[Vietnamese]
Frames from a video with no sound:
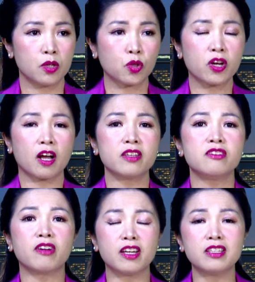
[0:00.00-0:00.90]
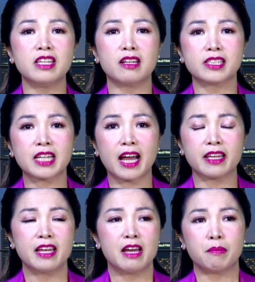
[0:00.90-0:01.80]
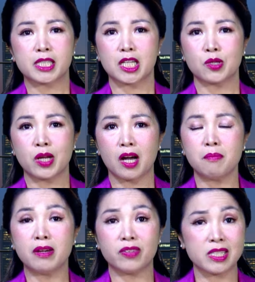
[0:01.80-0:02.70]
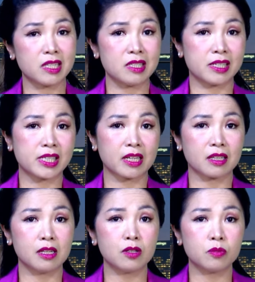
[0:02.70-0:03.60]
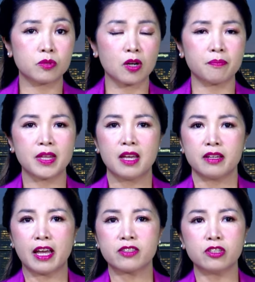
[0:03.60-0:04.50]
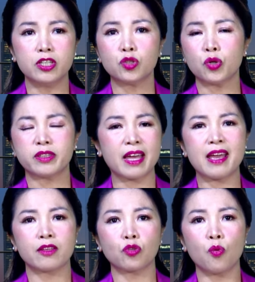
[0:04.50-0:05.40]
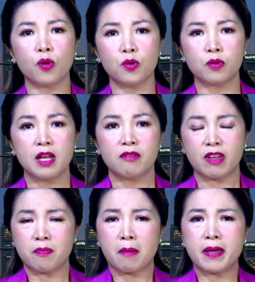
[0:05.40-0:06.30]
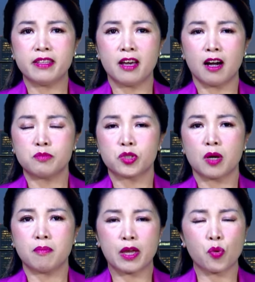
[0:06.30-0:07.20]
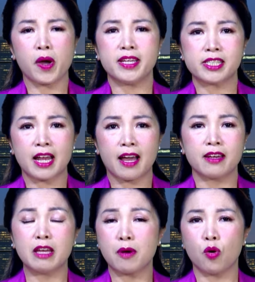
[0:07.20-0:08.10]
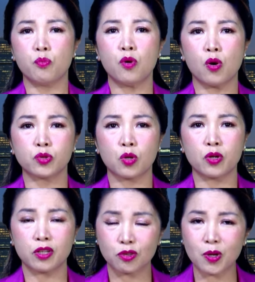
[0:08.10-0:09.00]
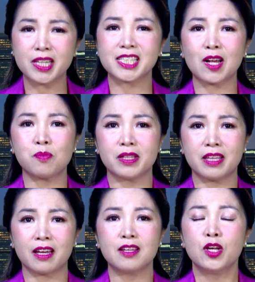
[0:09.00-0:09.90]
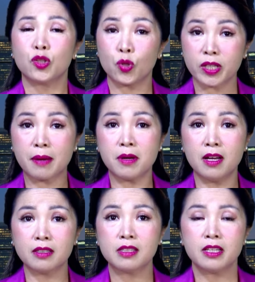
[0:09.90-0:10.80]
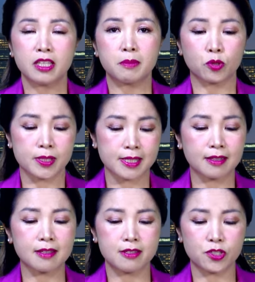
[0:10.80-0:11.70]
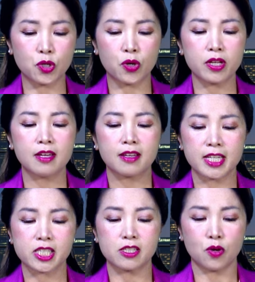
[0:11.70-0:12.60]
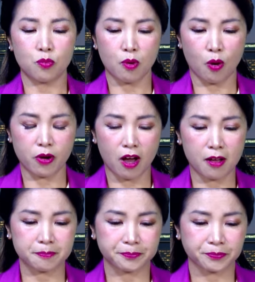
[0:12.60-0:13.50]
Tôi nói như vậy có gì là sai, mà sau đó bên phía chiến dịch tranh cử của ông Trump đã chửi tôi te tua luôn. Vậy mà bây giờ ông Trump lại quay ra để mà ủng hộ tôi hơi sốc à nha. Tôi cảm ơn, nhưng mà tôi xin từ chối cái sự ủng hộ đó.